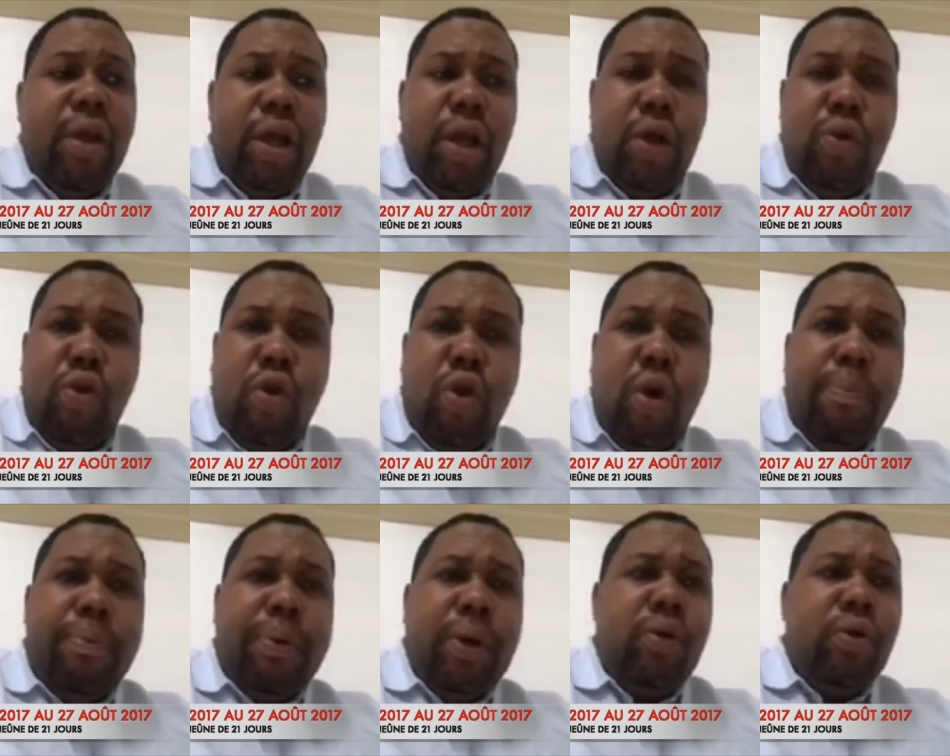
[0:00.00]
Et nous
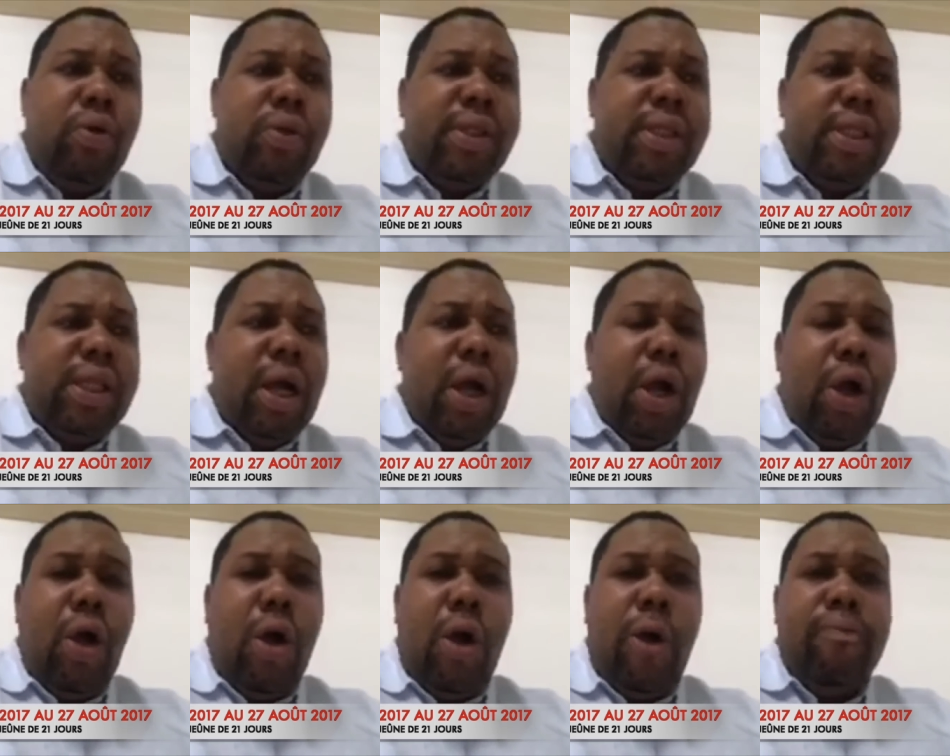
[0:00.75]
comprenons aussi
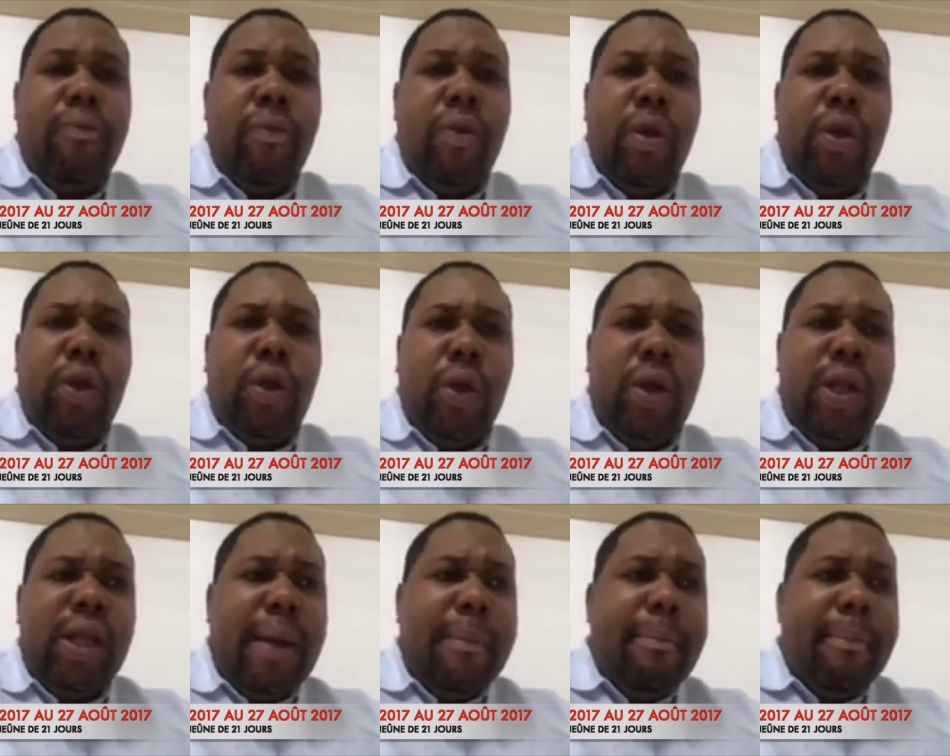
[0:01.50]
encore que
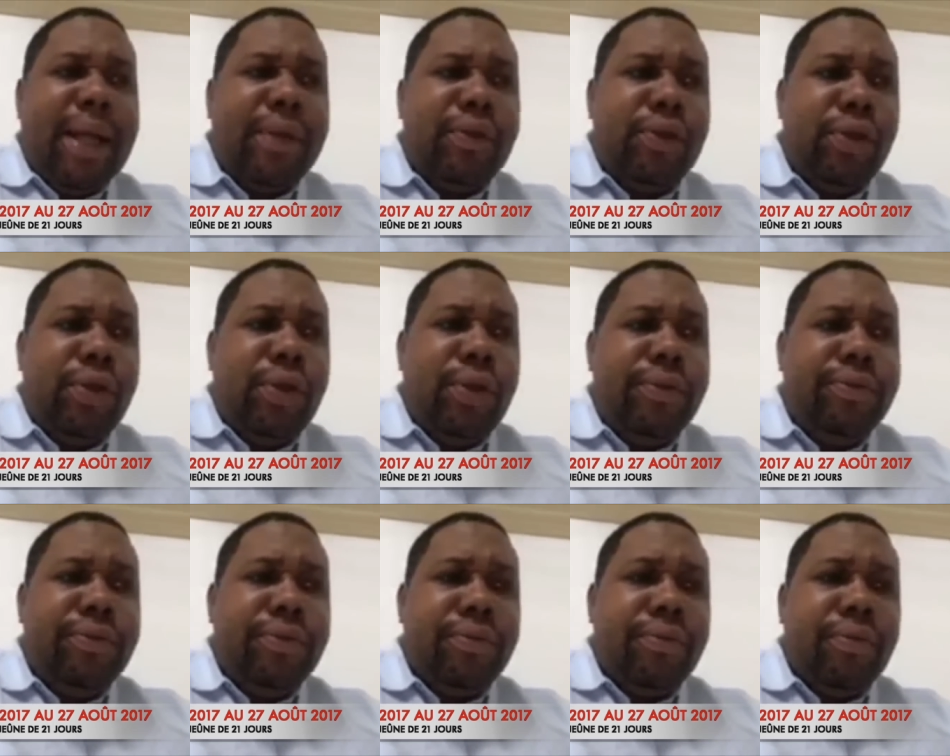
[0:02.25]
dans
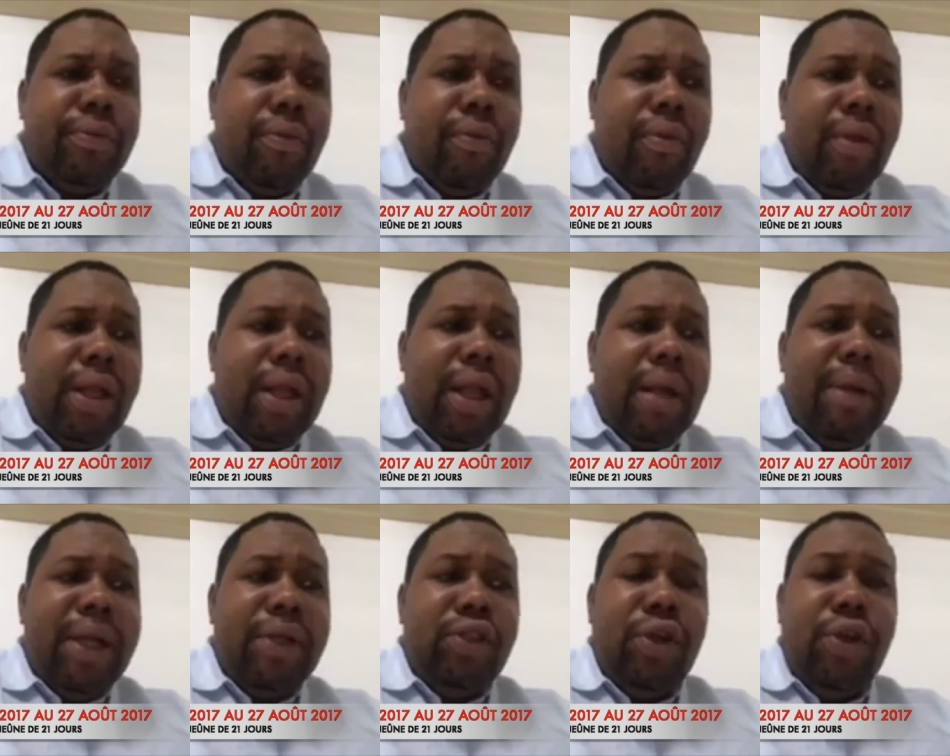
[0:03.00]
Matthieu dans
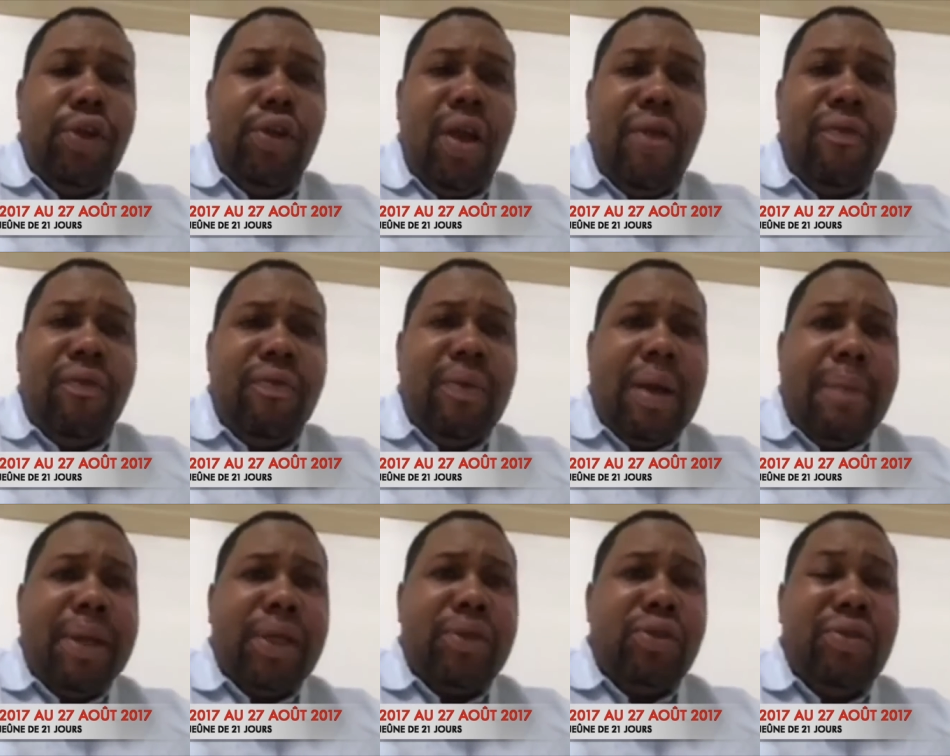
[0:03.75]
Matthieu 9,
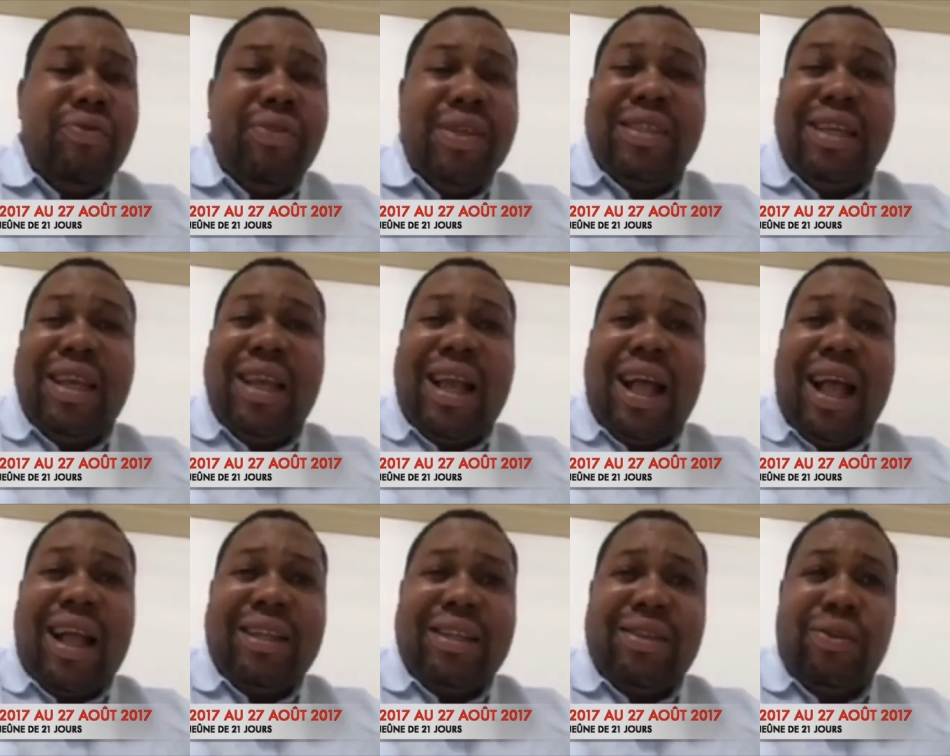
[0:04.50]
à partir du verset
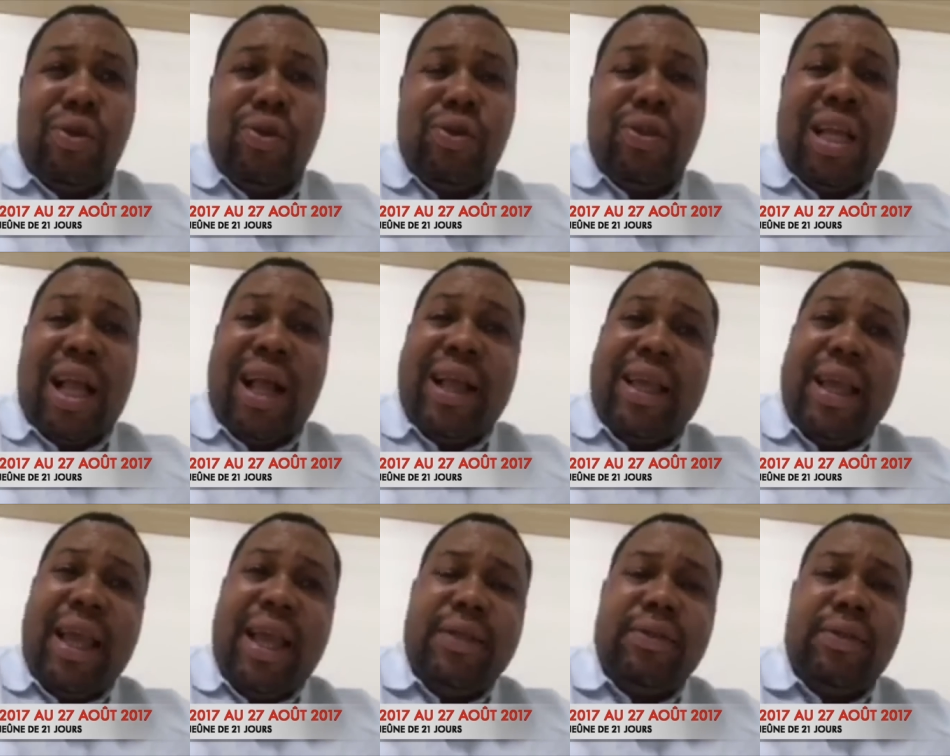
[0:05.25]
14 à
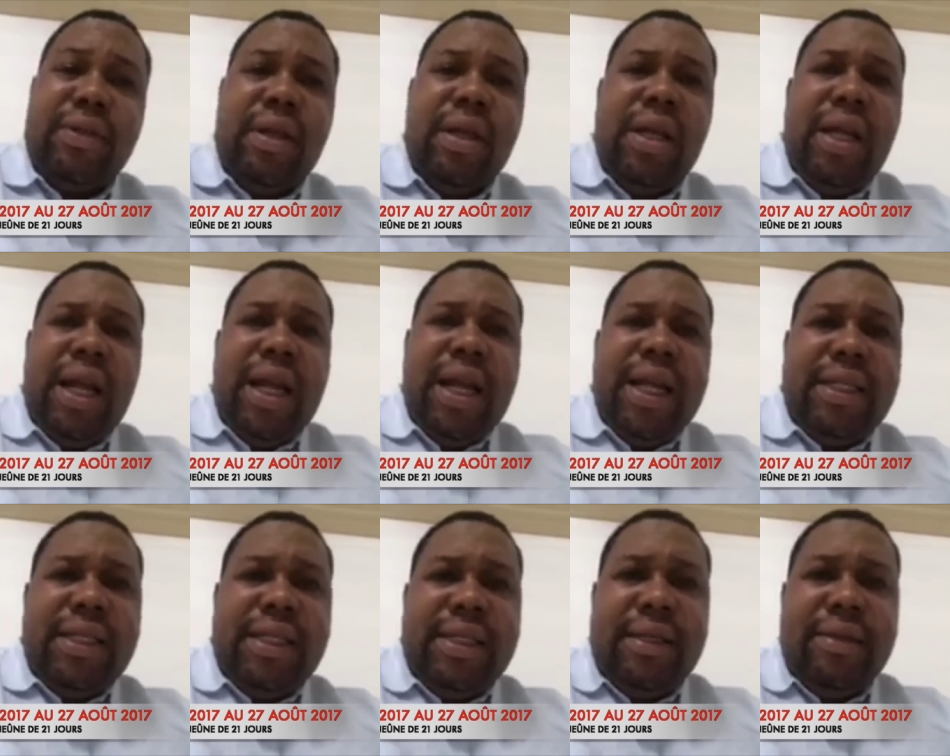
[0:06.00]
15,
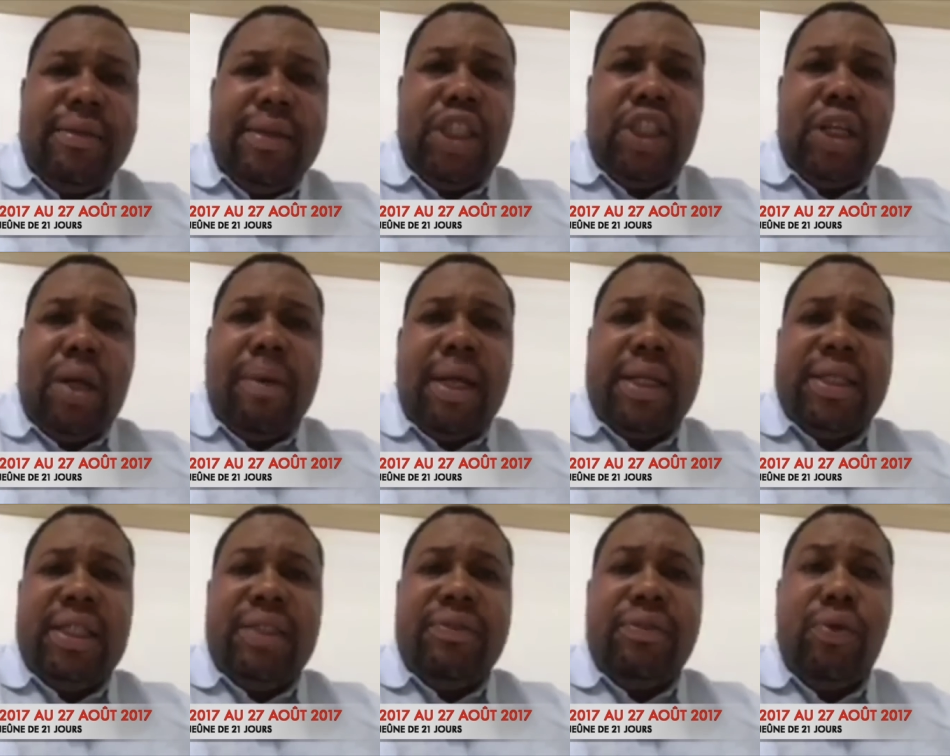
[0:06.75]
les disciples de
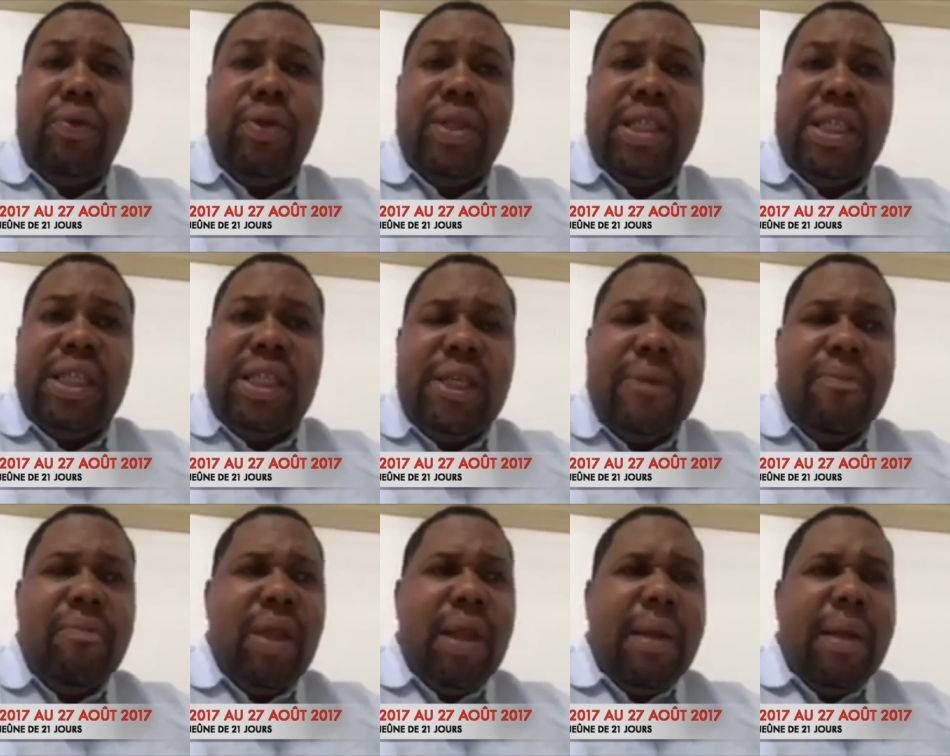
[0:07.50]
Jean-Baptiste viennent lui dire,